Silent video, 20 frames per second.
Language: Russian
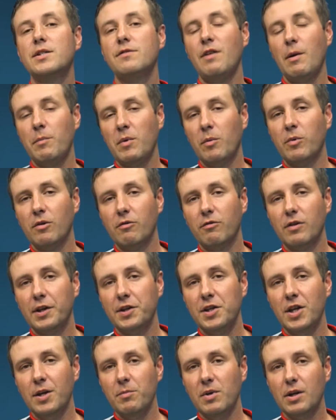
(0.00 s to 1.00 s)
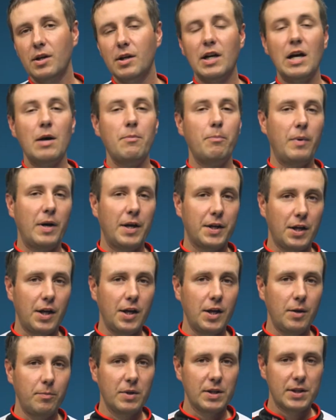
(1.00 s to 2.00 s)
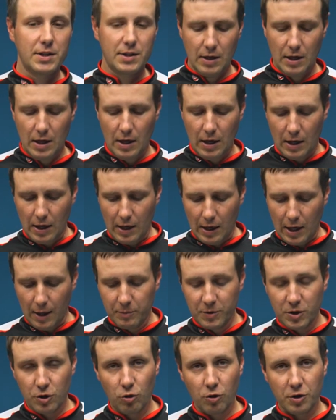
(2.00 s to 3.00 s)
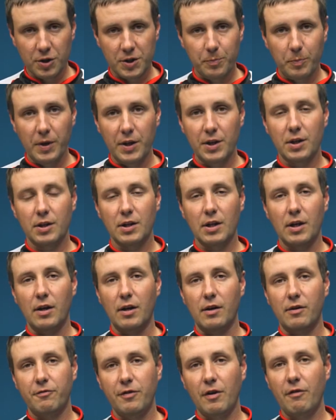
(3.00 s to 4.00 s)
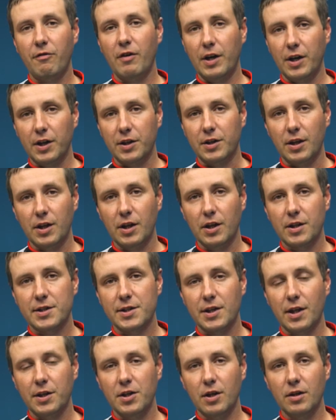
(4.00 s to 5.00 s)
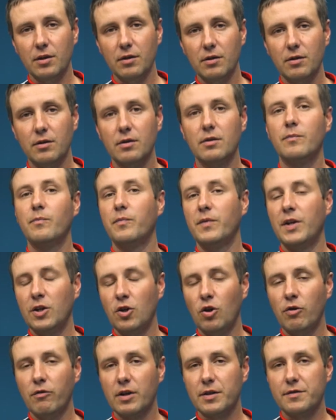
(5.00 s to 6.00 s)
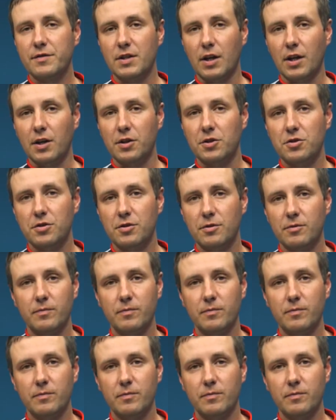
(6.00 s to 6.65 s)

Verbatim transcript: вами был Владимир, компания Ibis. Обзор спиннинга Фаворит X1. До новых встреч!